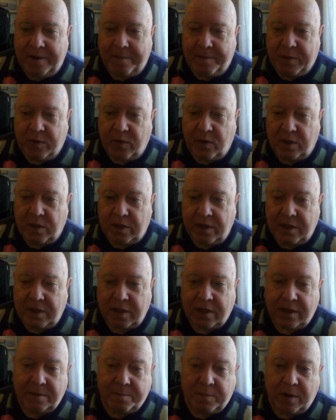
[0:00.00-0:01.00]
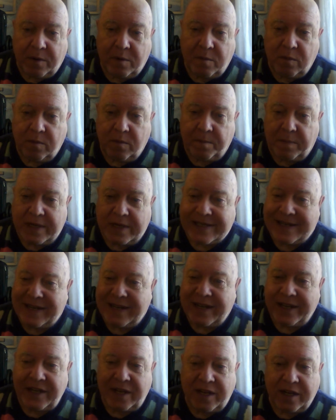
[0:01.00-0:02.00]
Ну вот, это, по-моему,
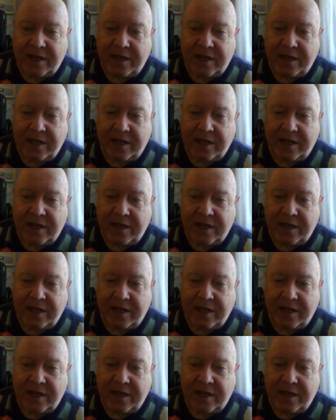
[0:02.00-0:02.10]
последнее,